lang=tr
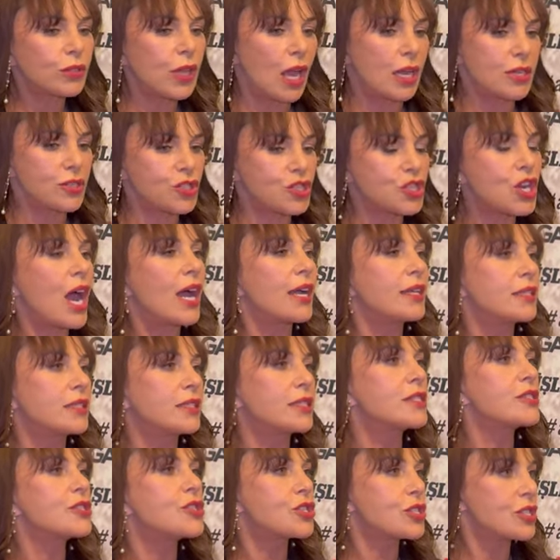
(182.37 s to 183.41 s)
daha
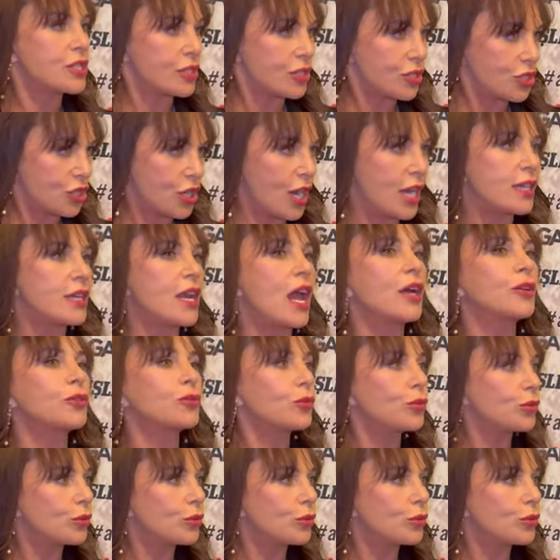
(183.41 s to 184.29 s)
caydırıcı şeyler